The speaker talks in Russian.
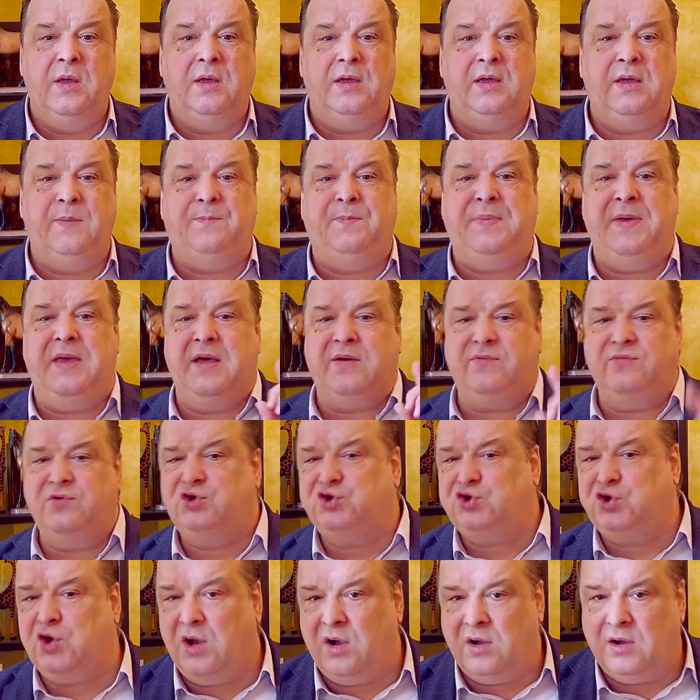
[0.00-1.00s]
И первый
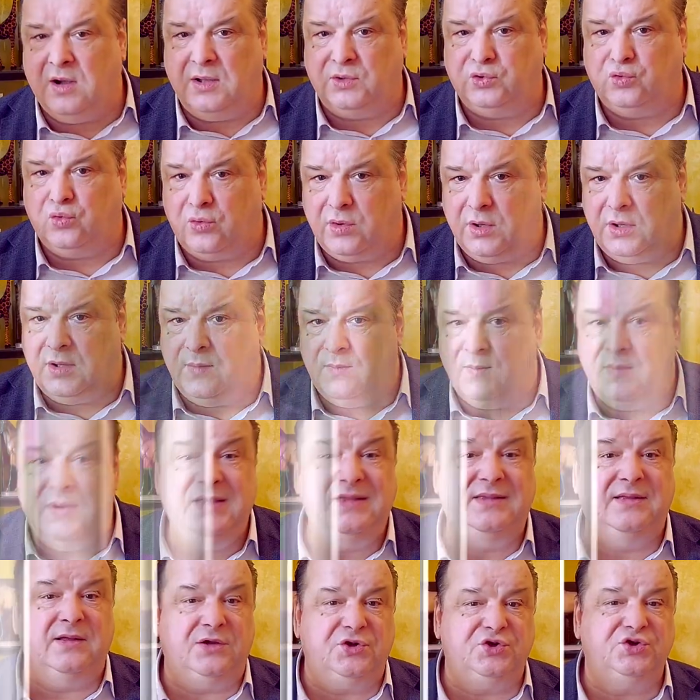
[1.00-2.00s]
шаг, который
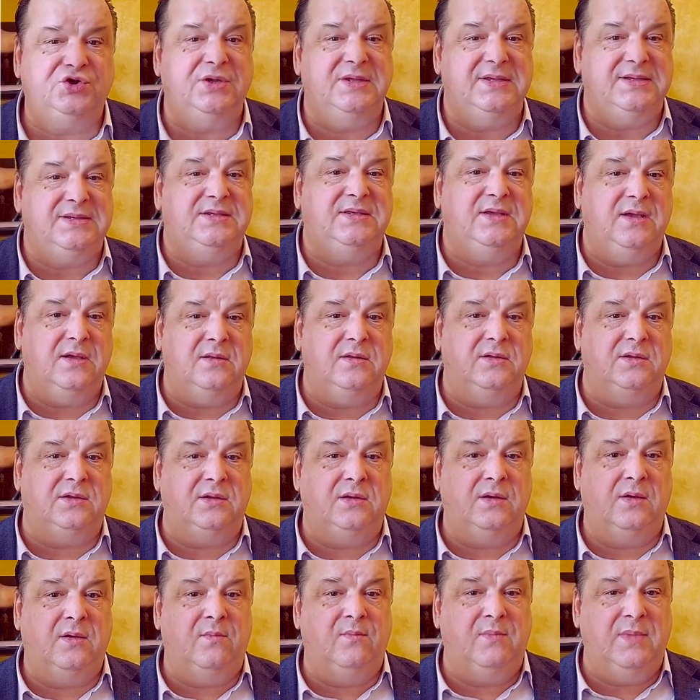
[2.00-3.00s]
мы должны сделать
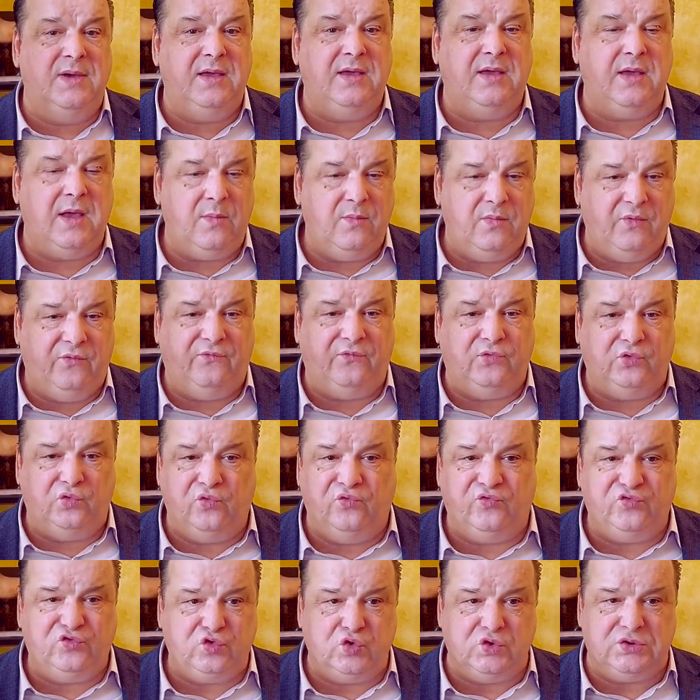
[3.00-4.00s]
мы, я имею в
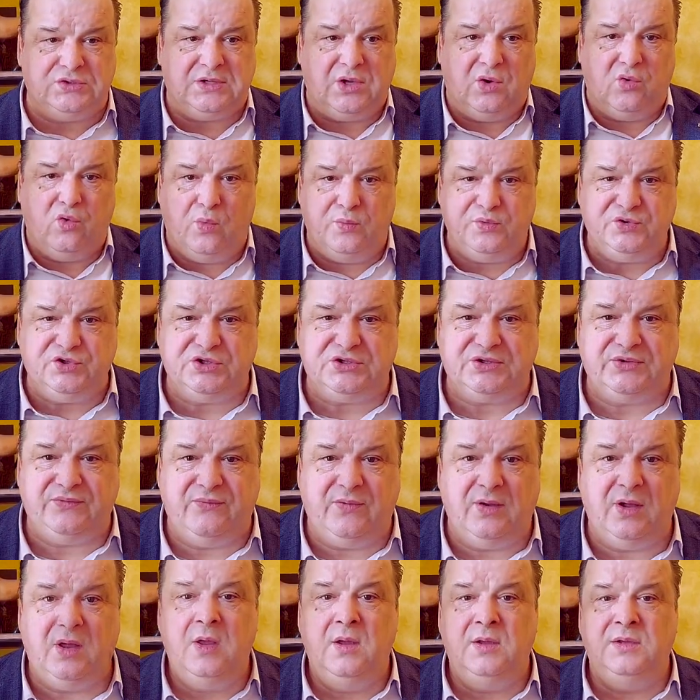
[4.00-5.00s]
виду все
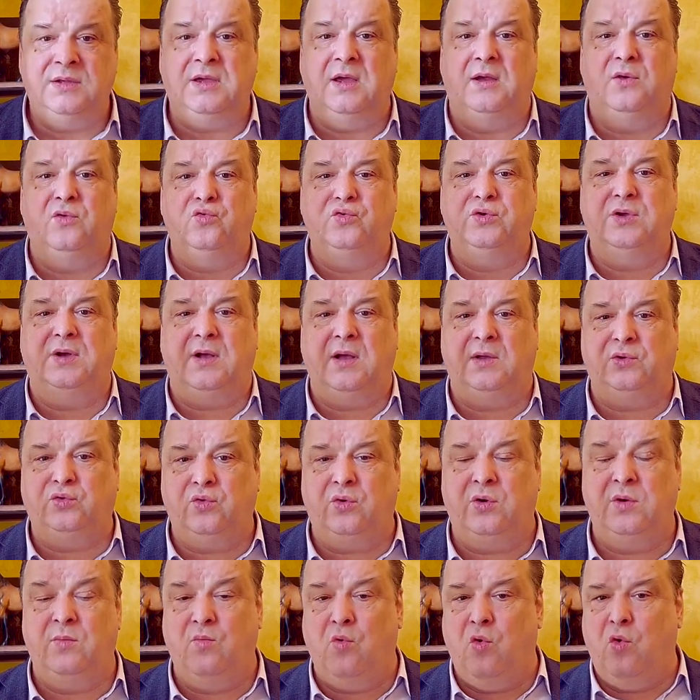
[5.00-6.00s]
сообщество, те люди,
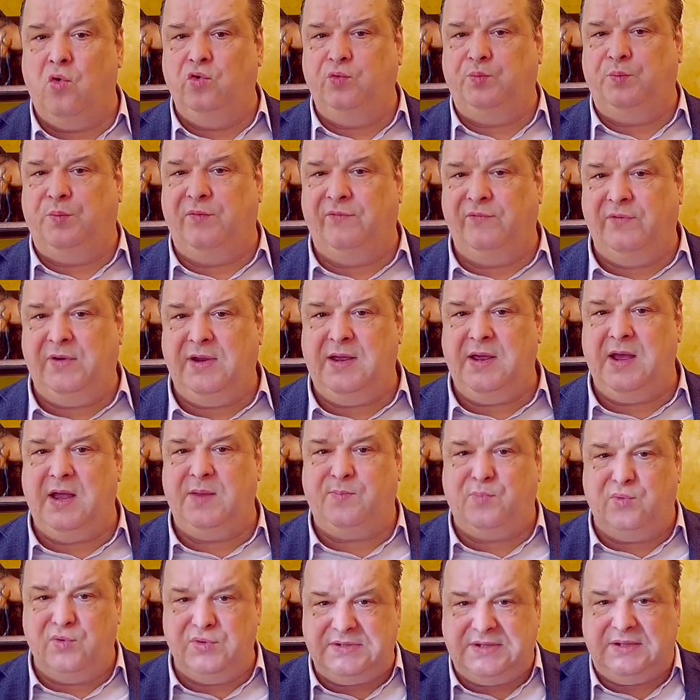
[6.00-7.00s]
которые могут
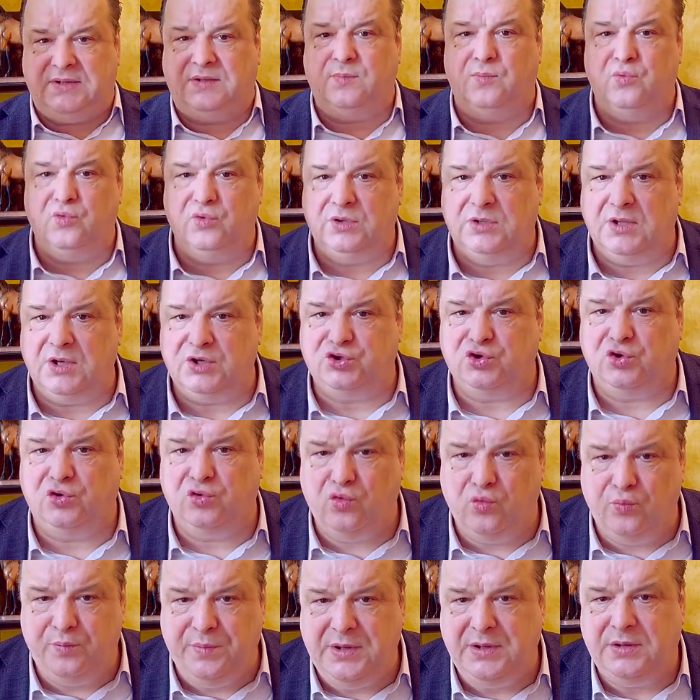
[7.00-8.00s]
повлиять, пусть это будет даже
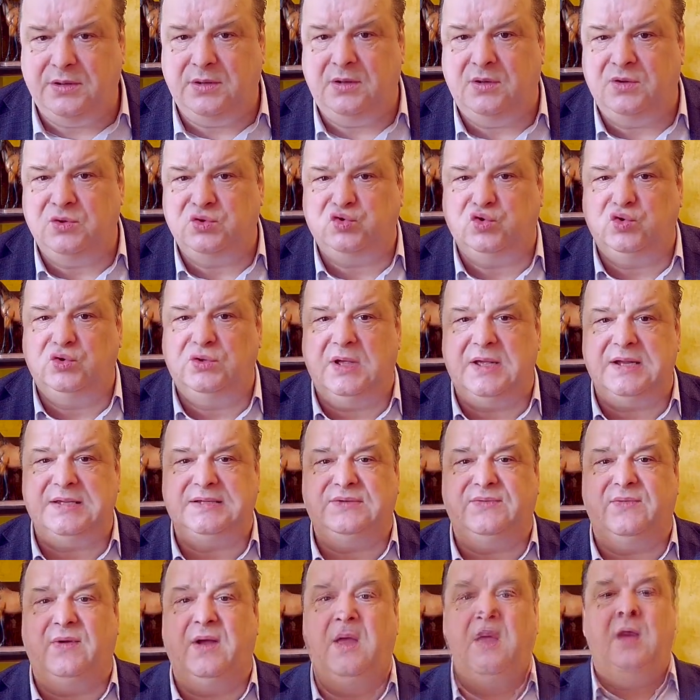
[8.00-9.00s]
глубинное
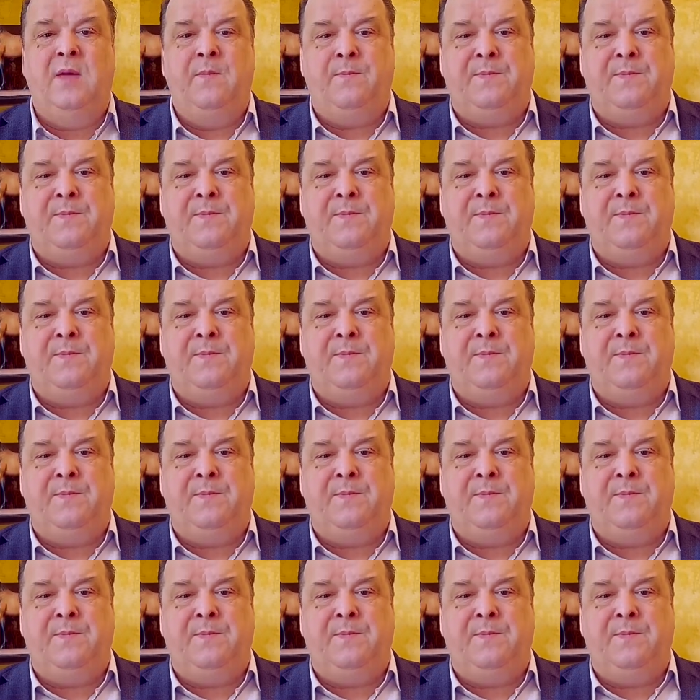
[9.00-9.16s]
государство,